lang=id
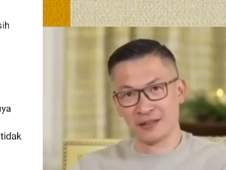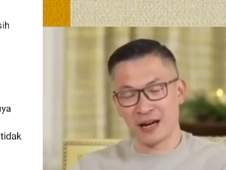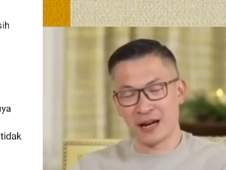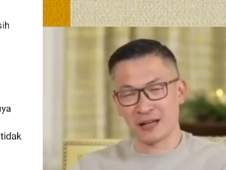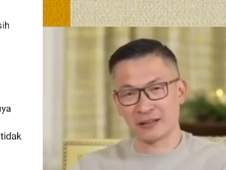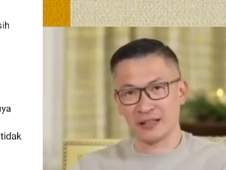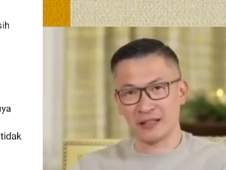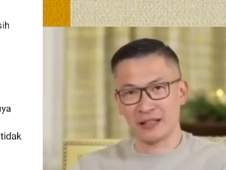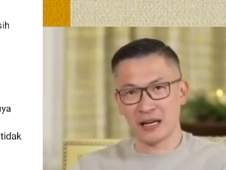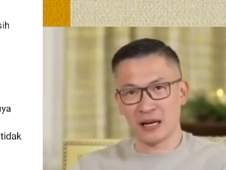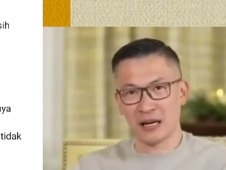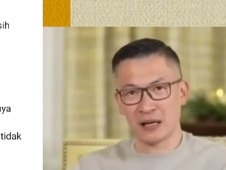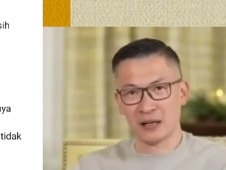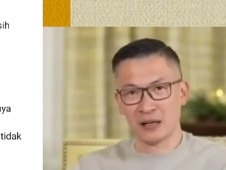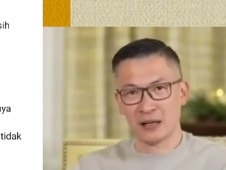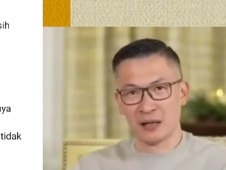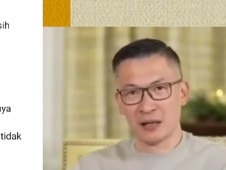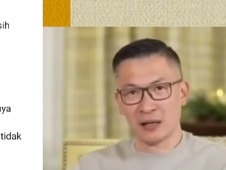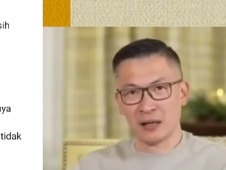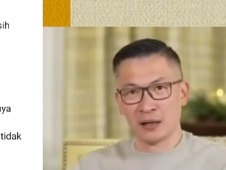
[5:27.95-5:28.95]
Artinya,
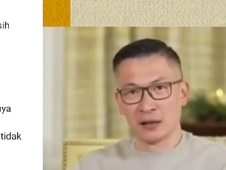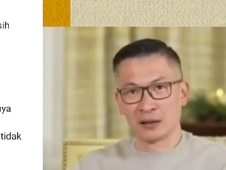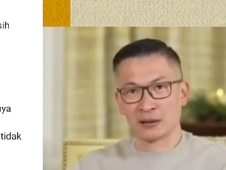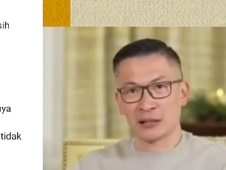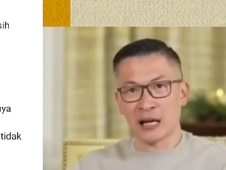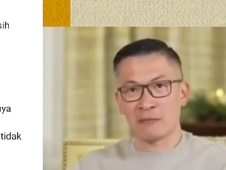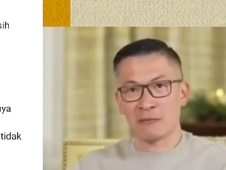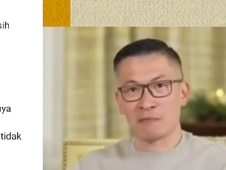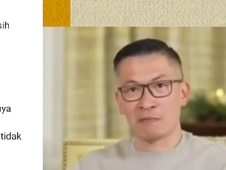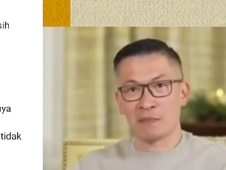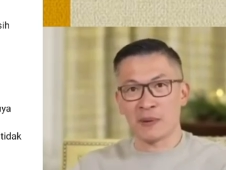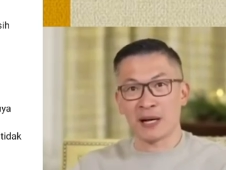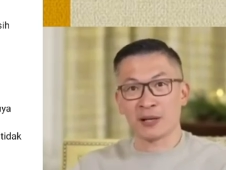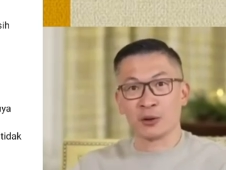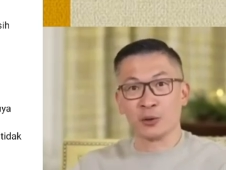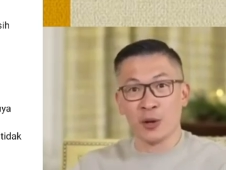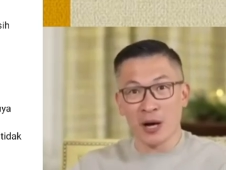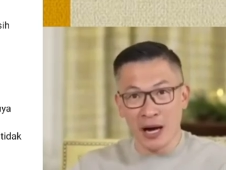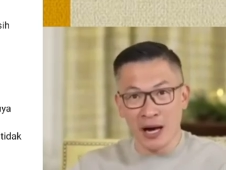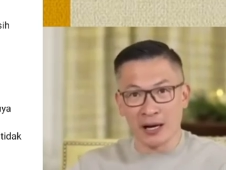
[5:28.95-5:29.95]
tanpa
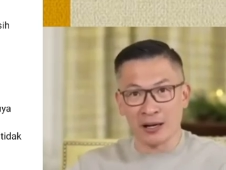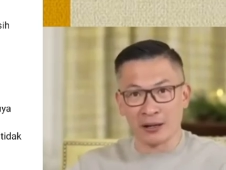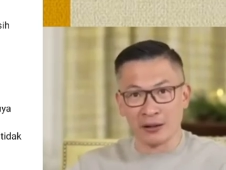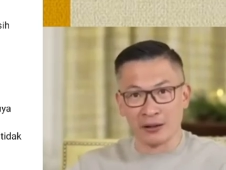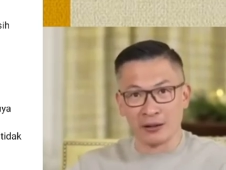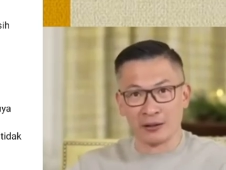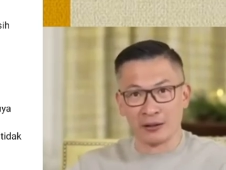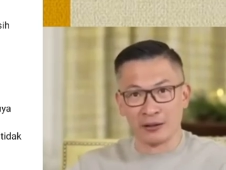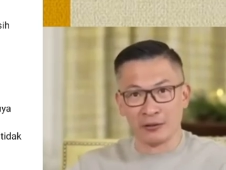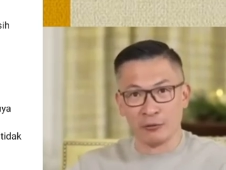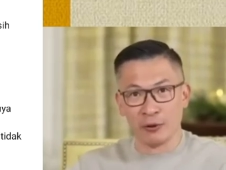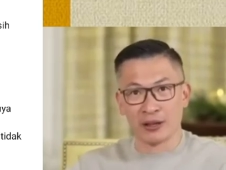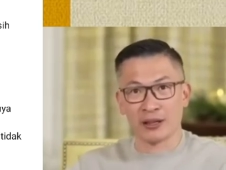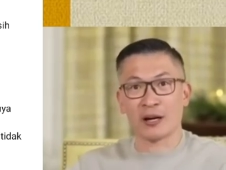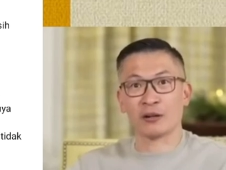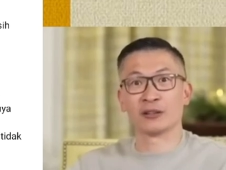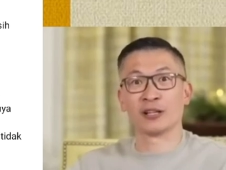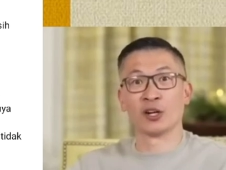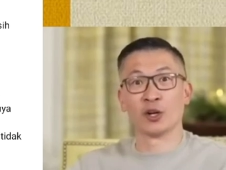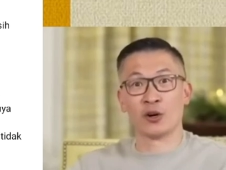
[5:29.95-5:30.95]
Tuhan,
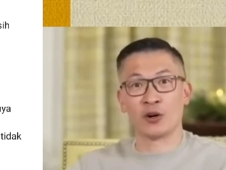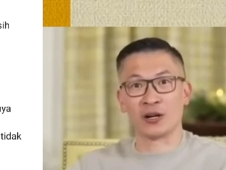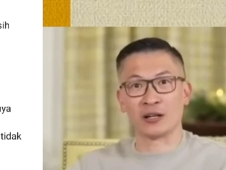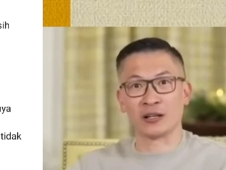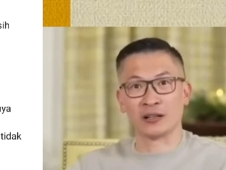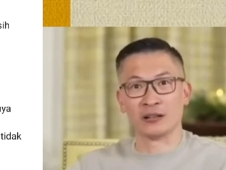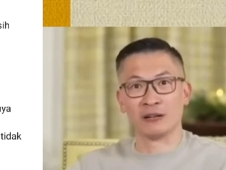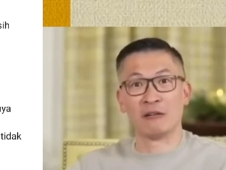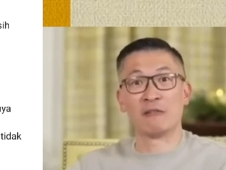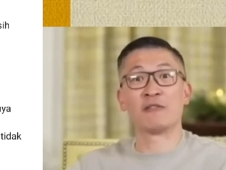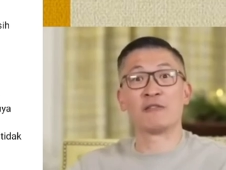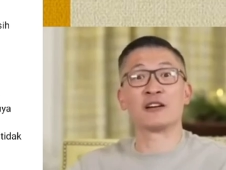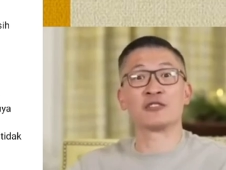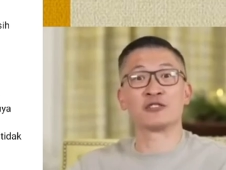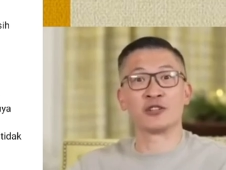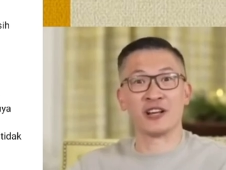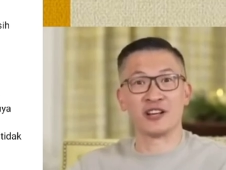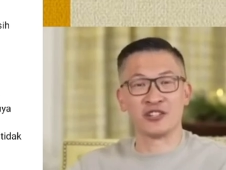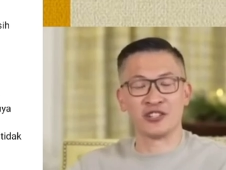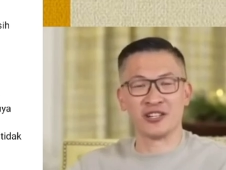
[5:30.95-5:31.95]
without the Lord,
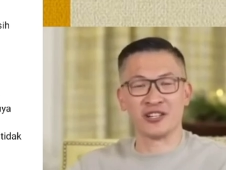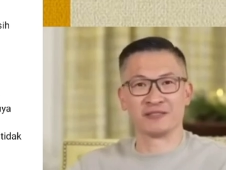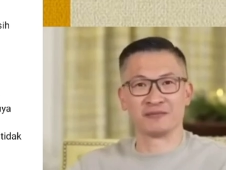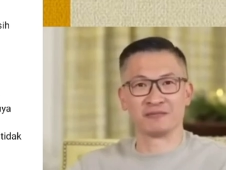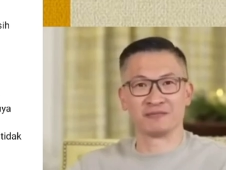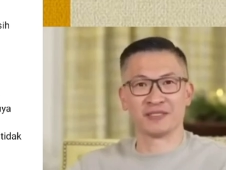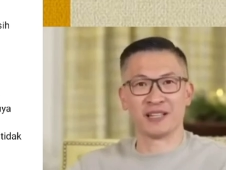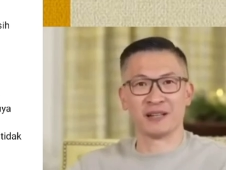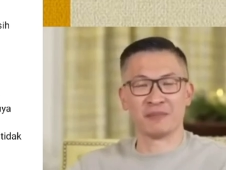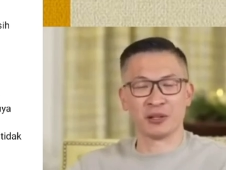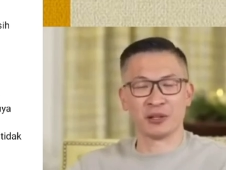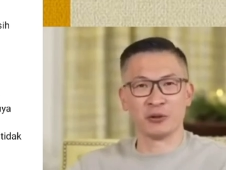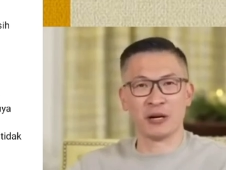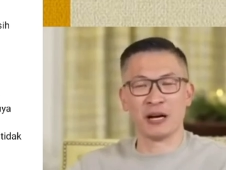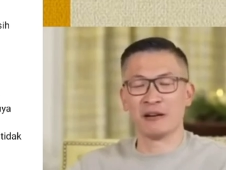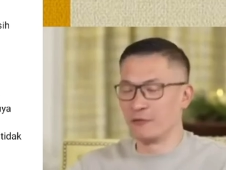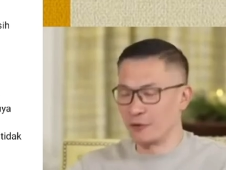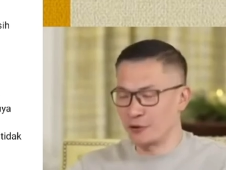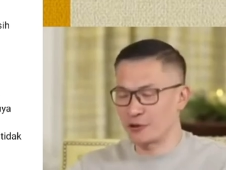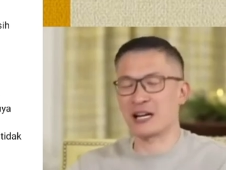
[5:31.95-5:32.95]
frustration. Tanpa
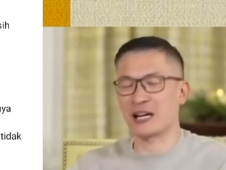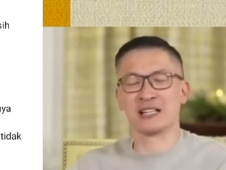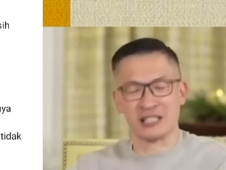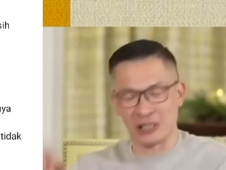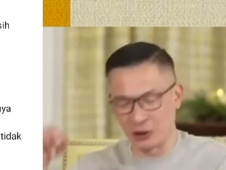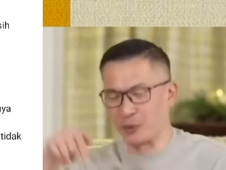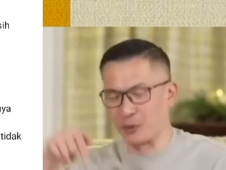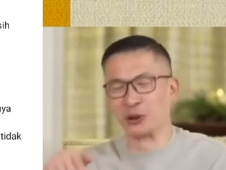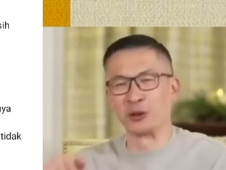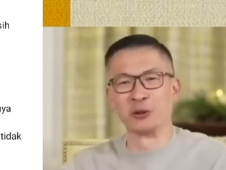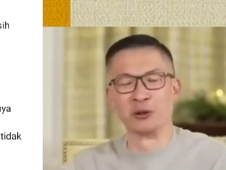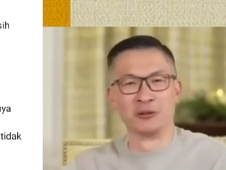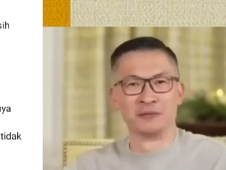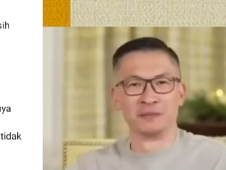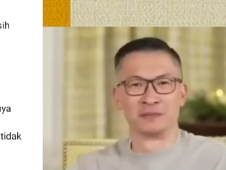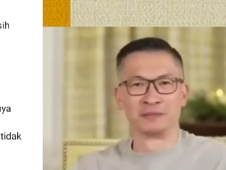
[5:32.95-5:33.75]
Tuhan, frustrasi. Itu betul.